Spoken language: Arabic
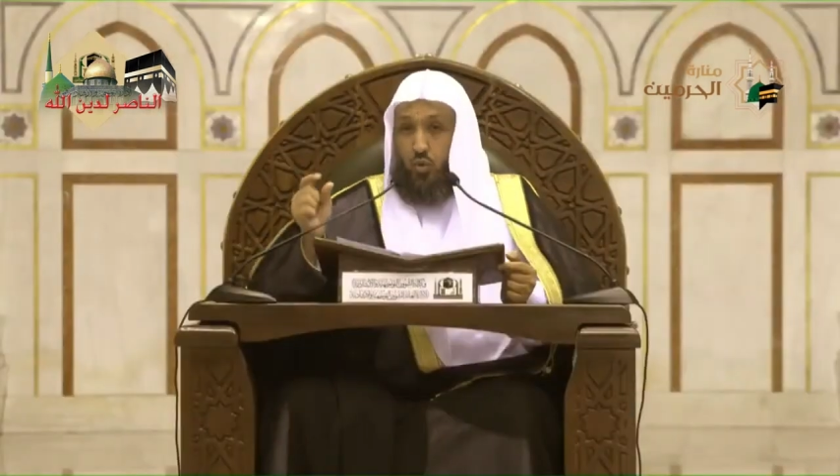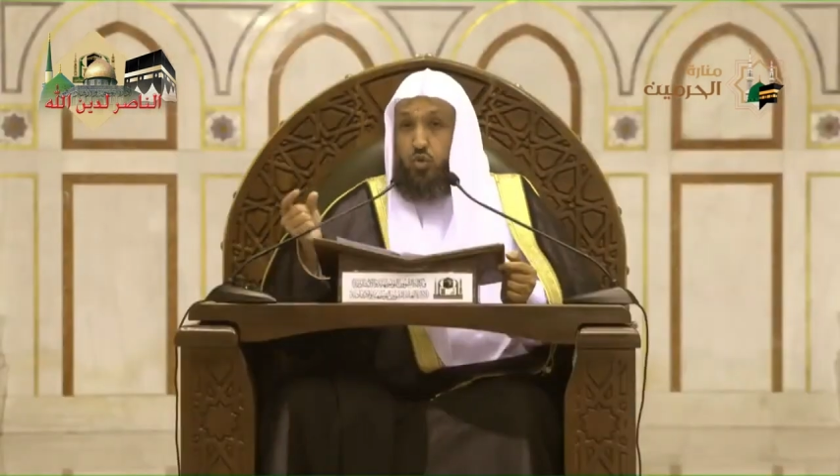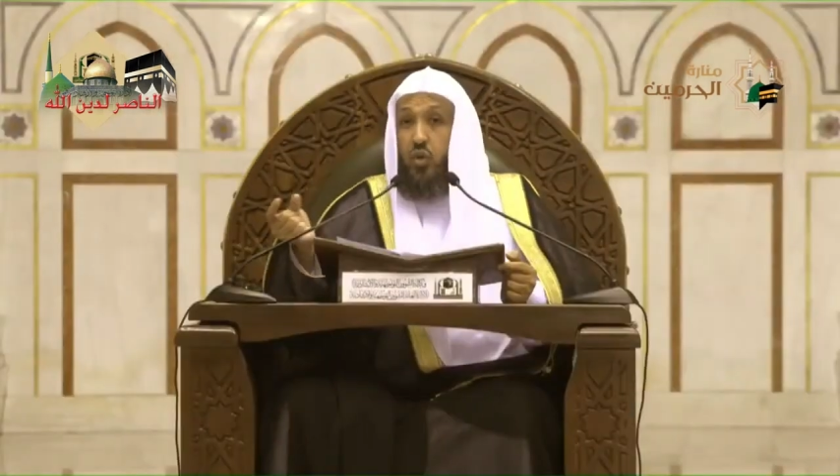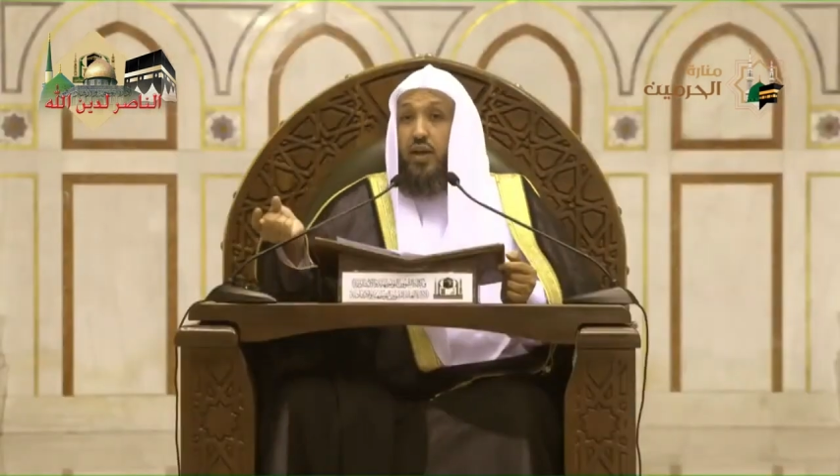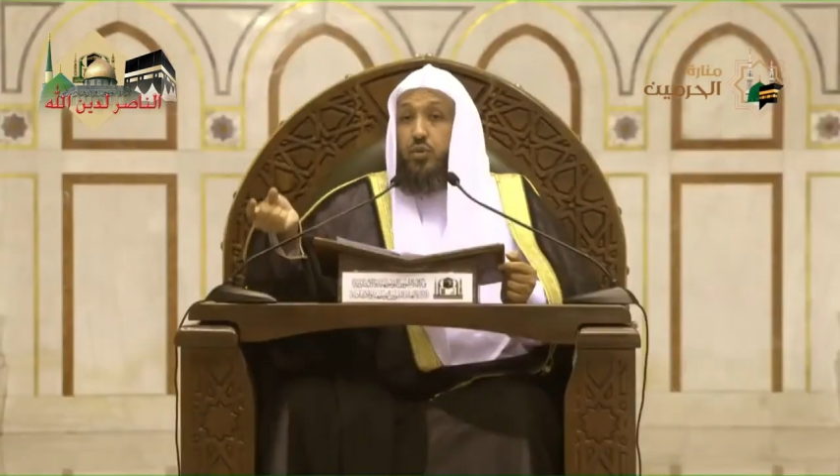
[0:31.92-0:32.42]

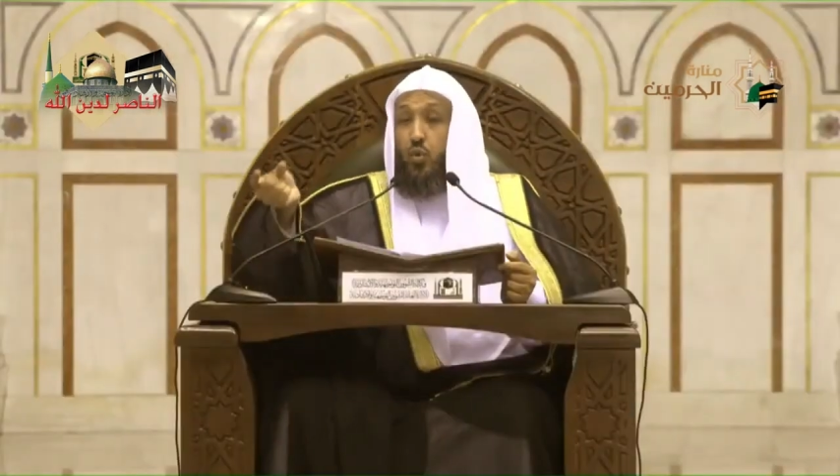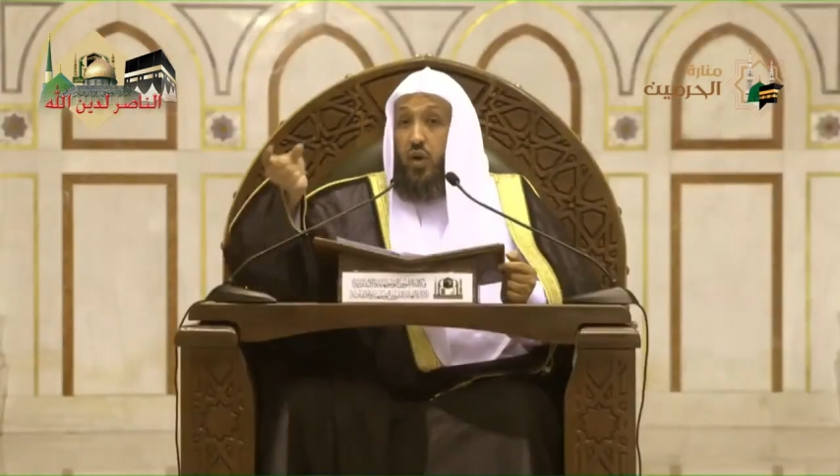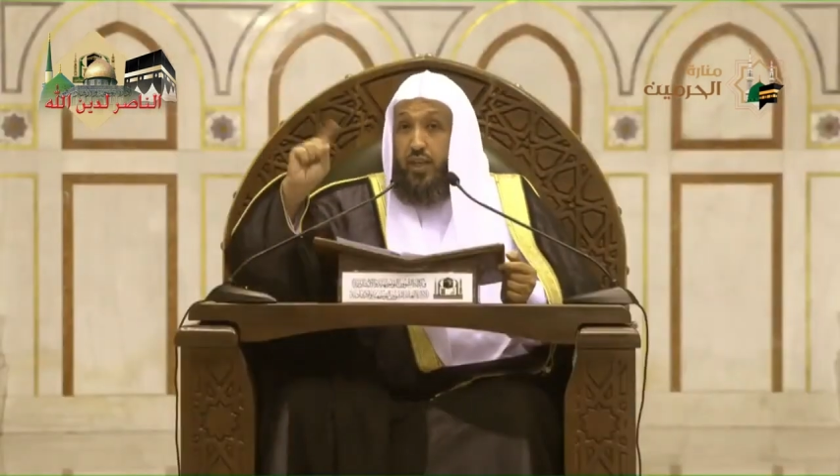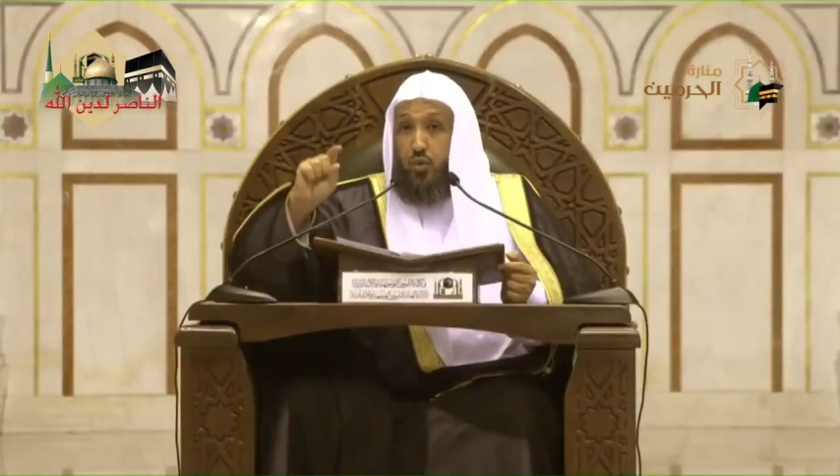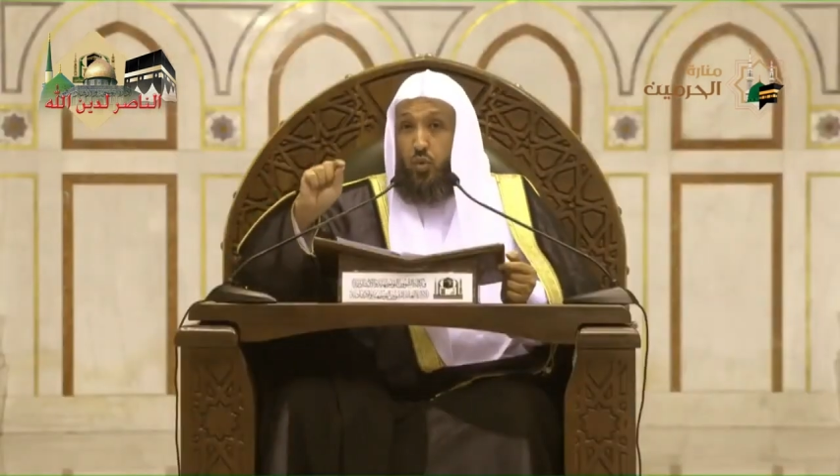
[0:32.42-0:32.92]
يصاد
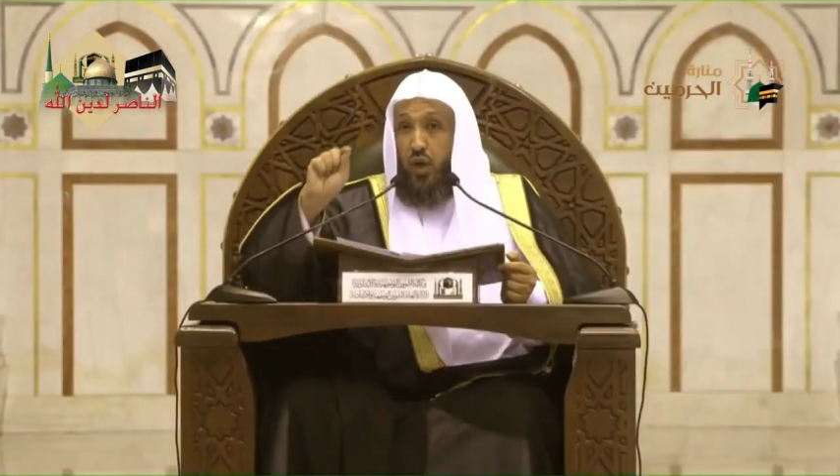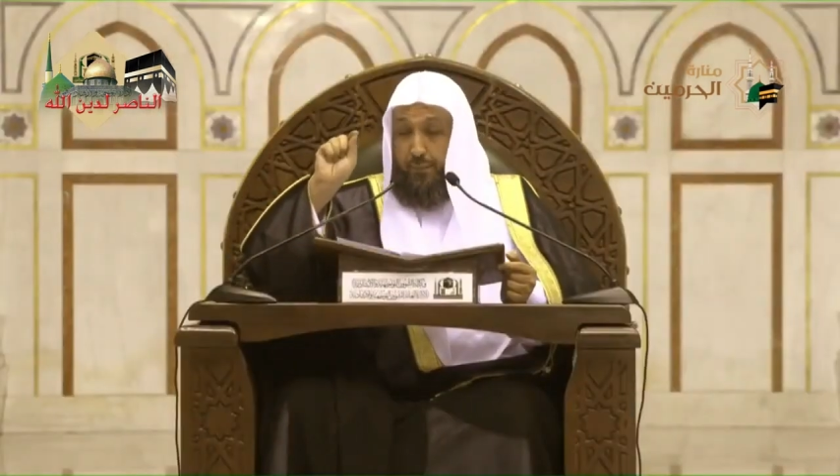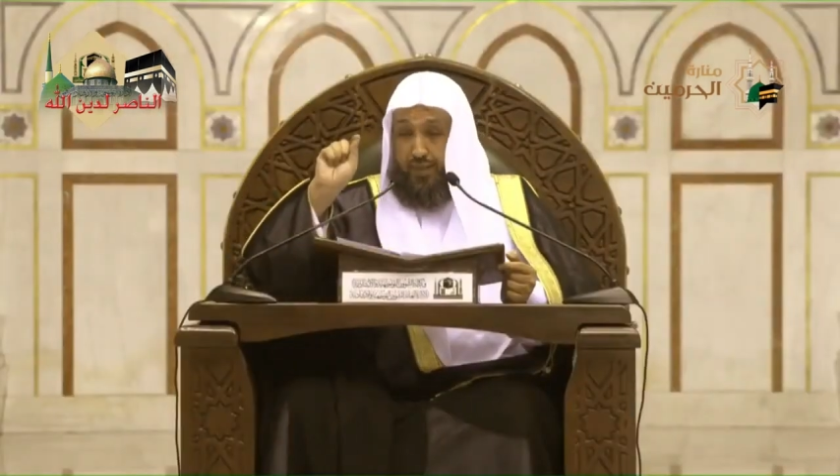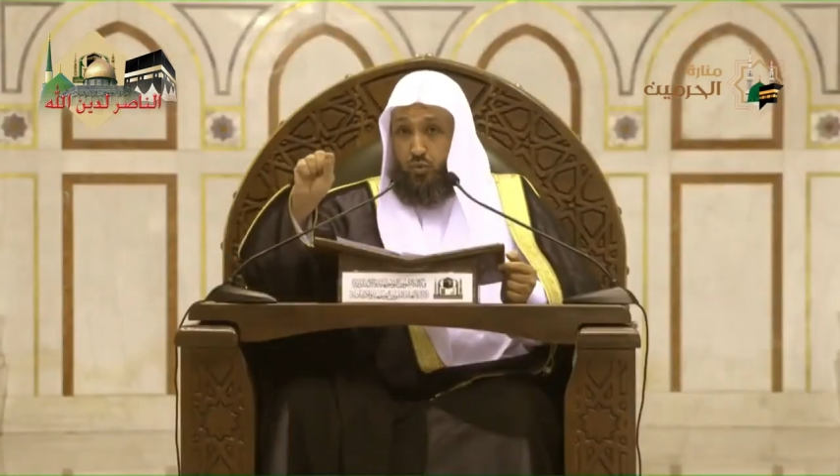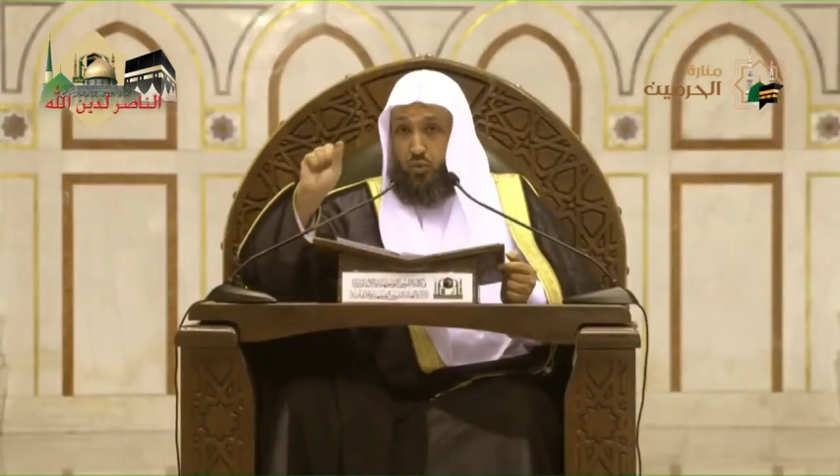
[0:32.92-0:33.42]
خيرها
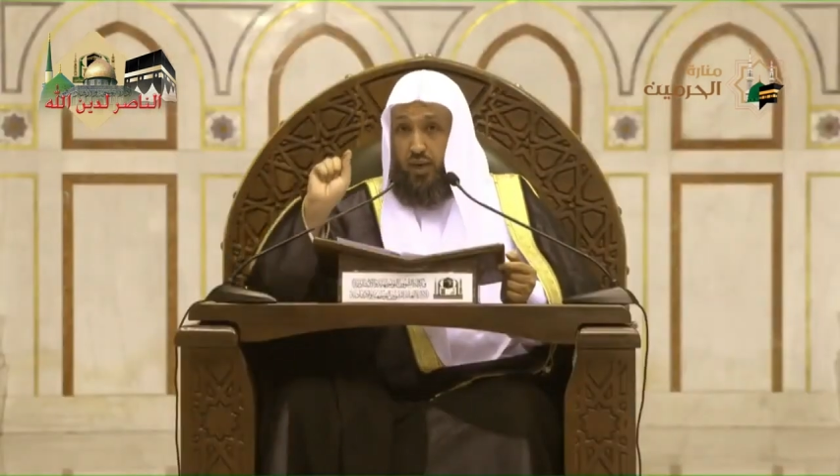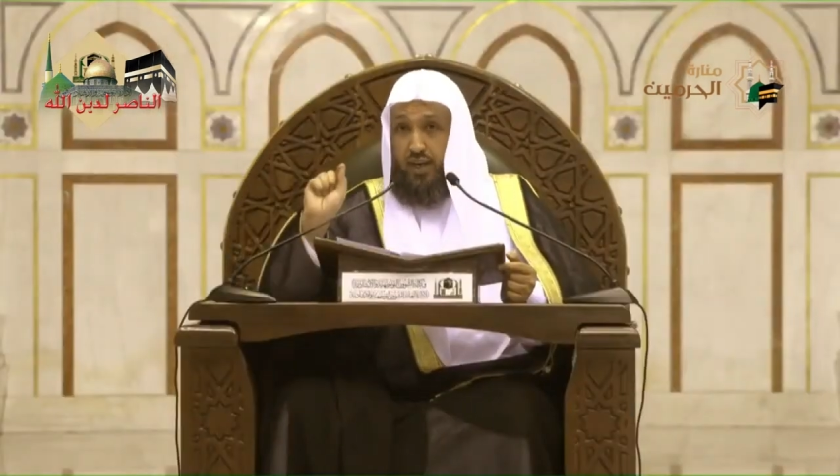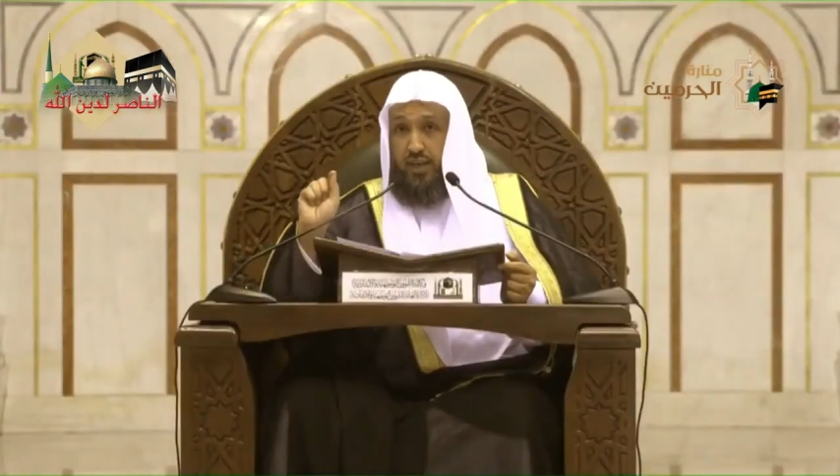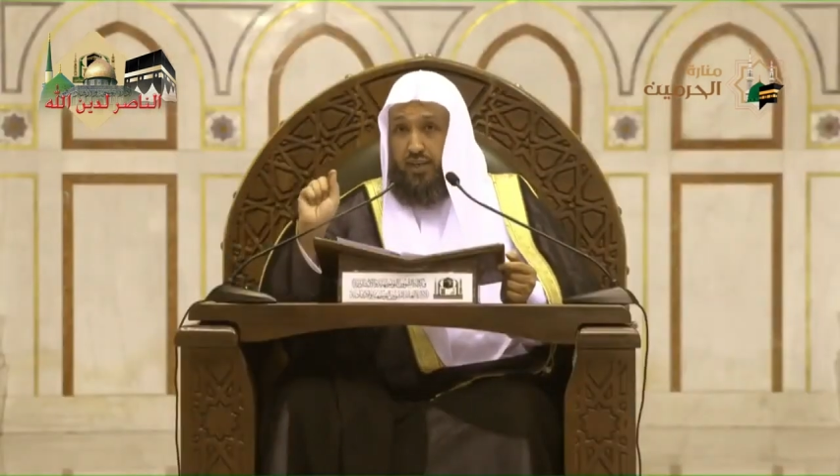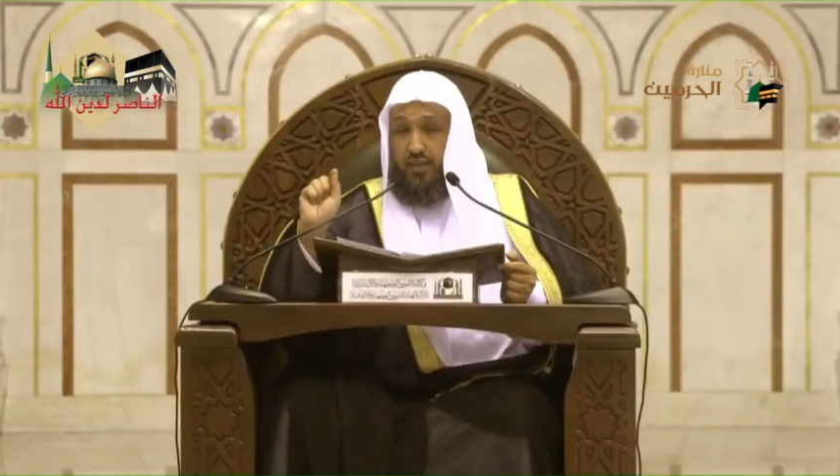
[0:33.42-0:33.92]

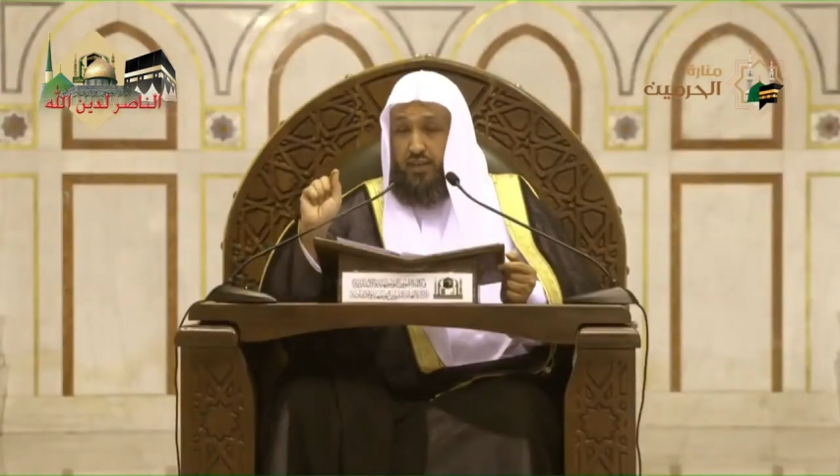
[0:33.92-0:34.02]
بالدعاء